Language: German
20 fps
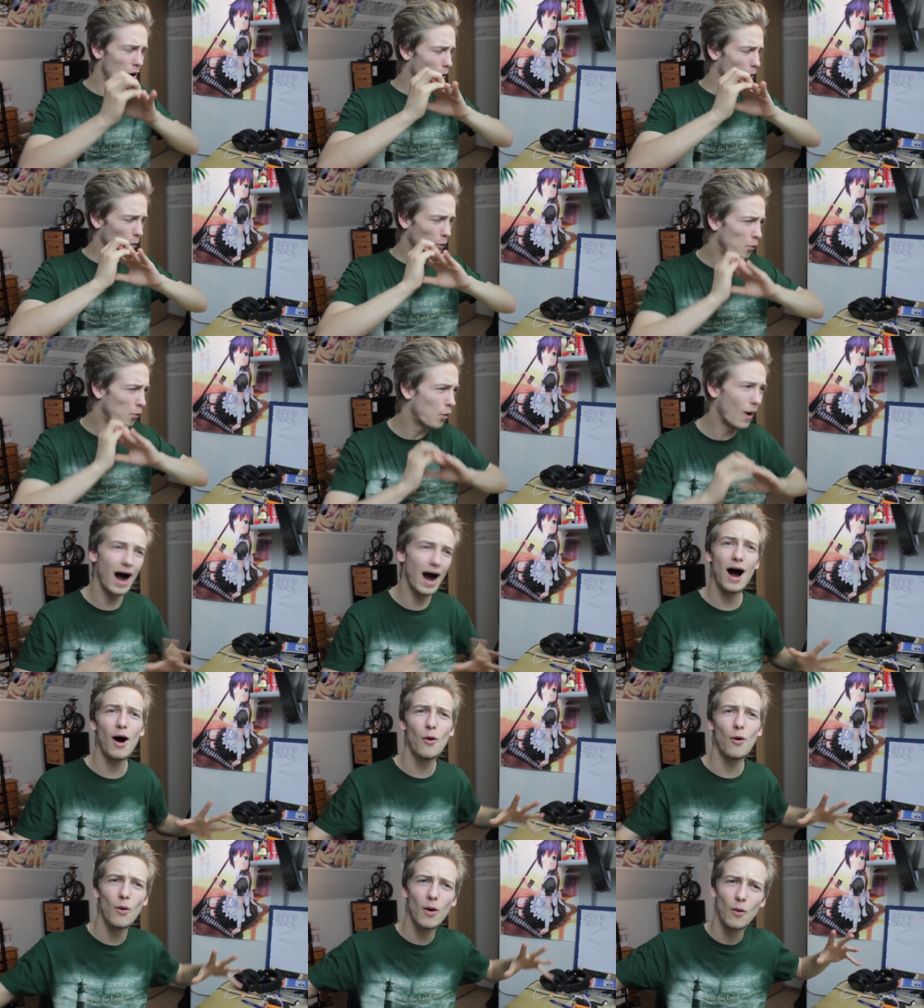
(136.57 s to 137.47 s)

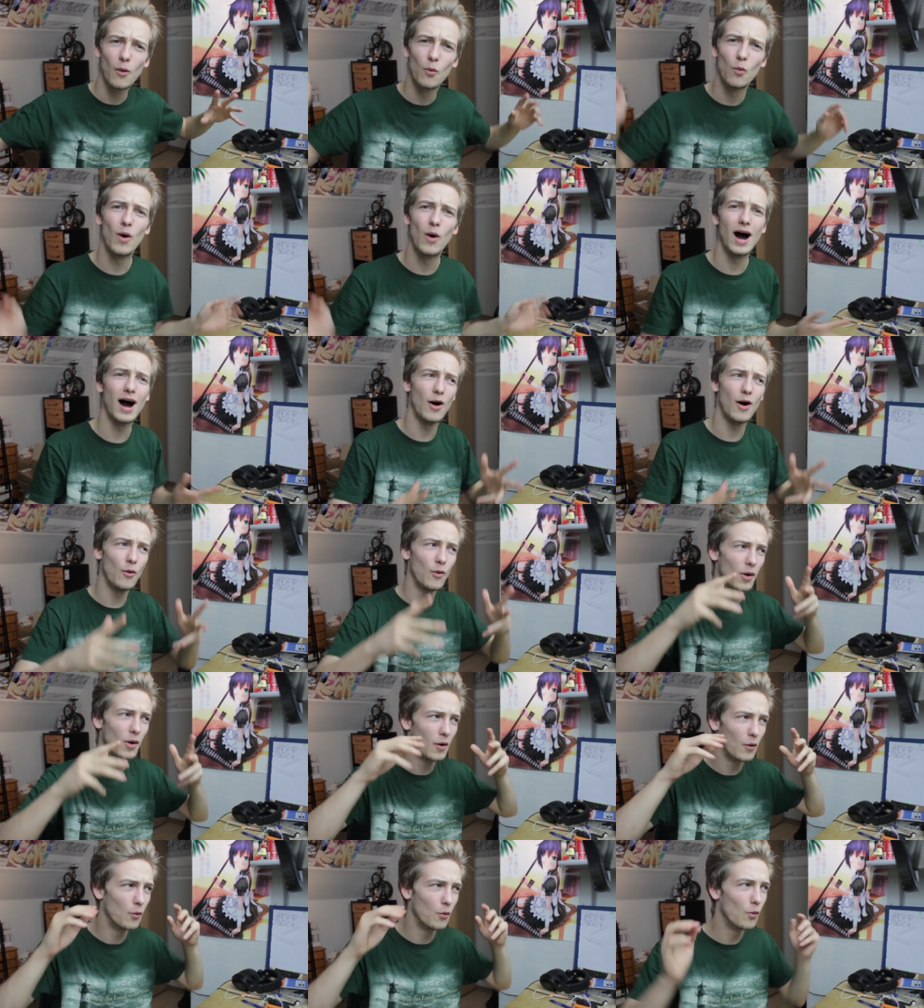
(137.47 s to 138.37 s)
Wow, wow,
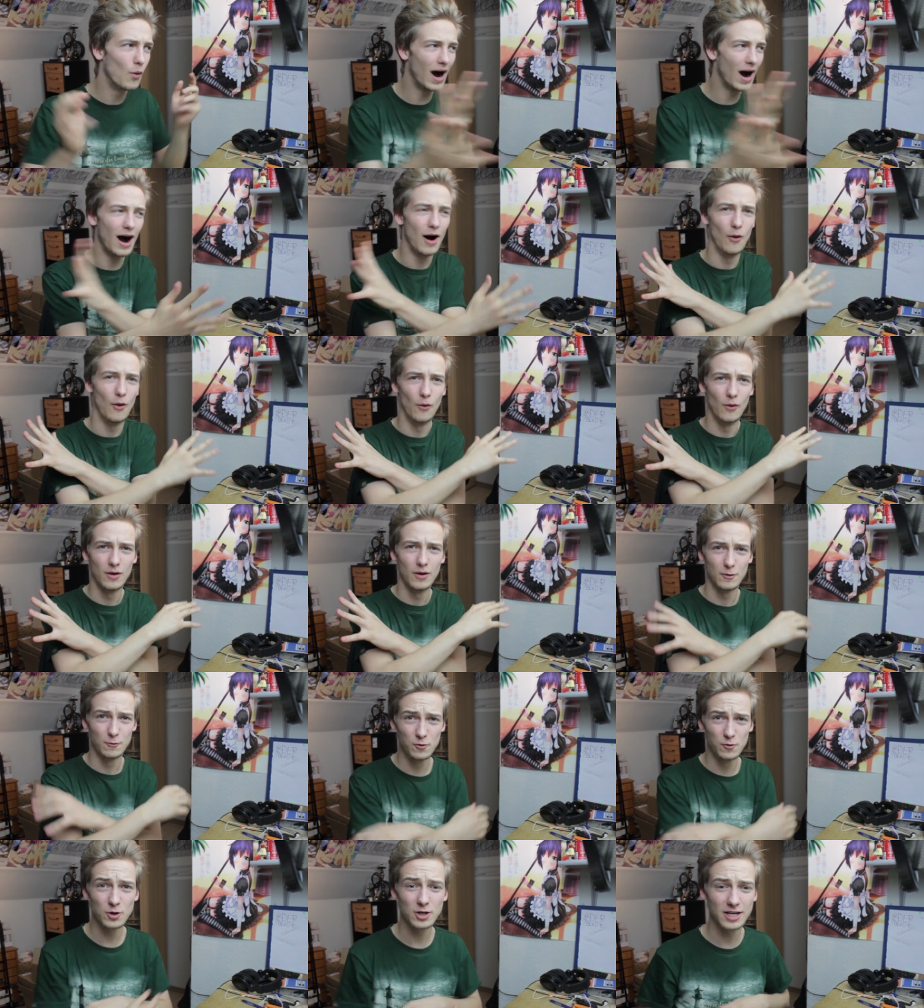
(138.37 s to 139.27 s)
wow.
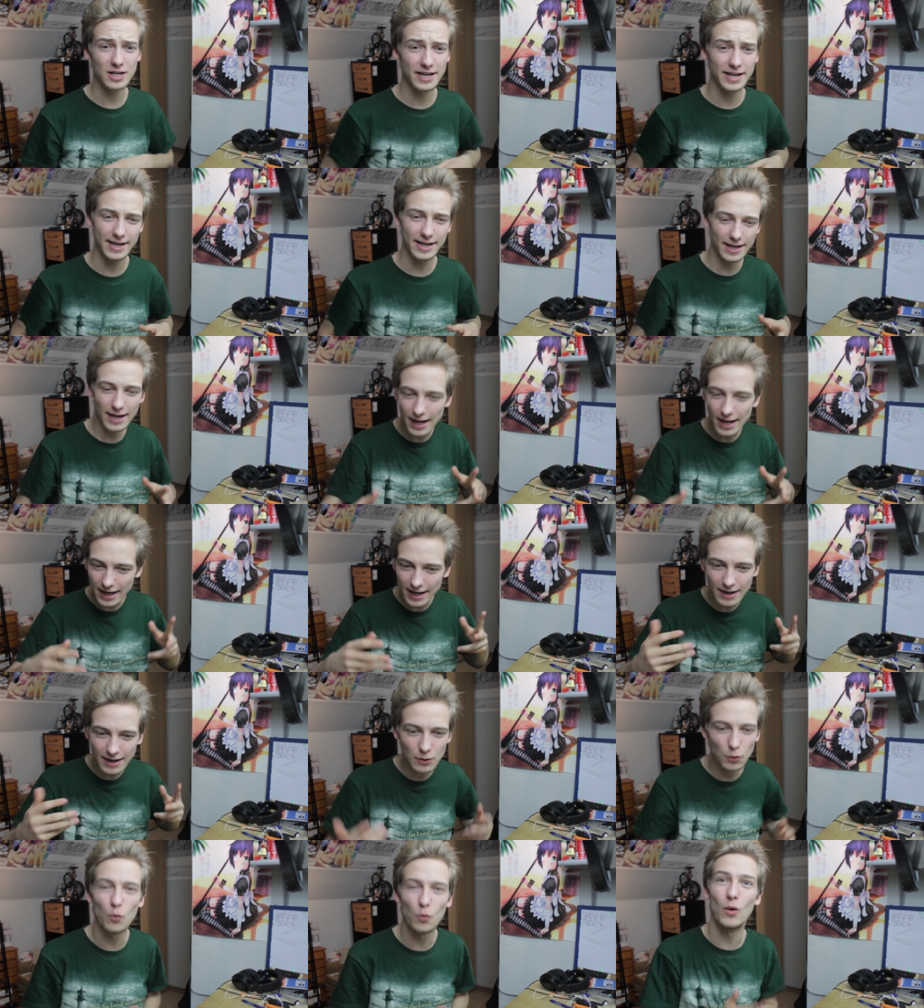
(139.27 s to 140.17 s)
Wirklich
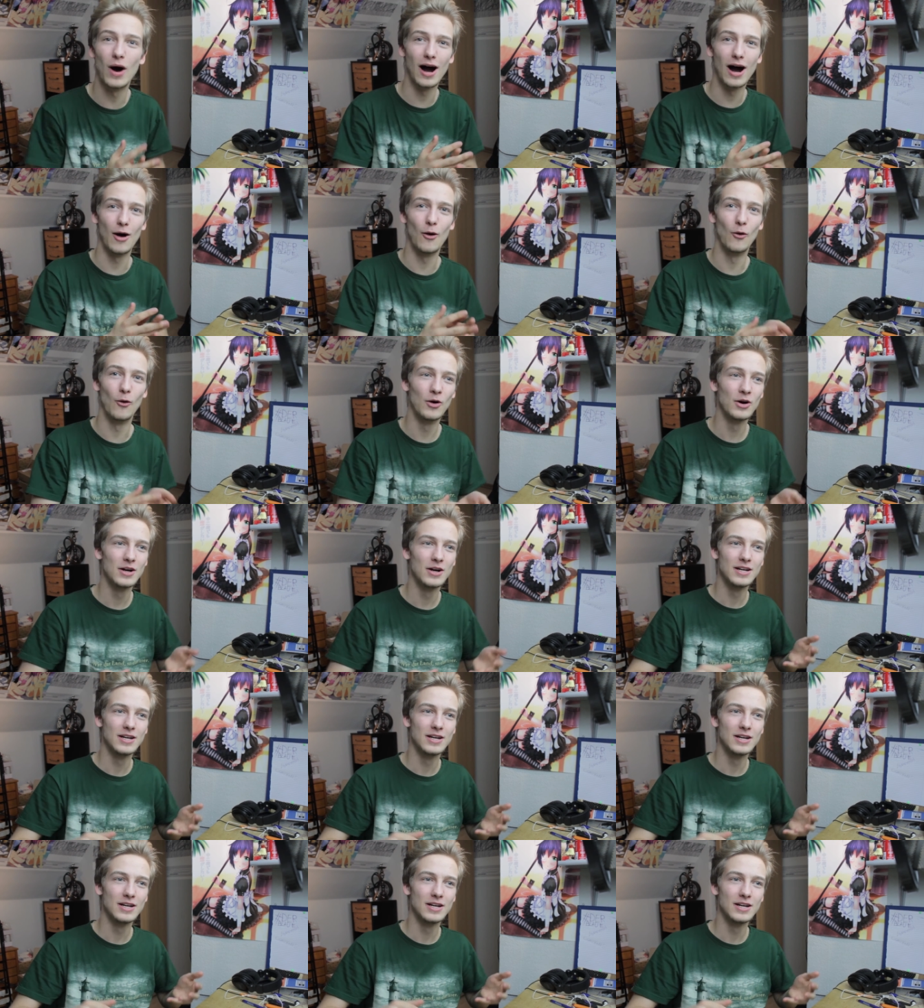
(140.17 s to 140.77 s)
wow.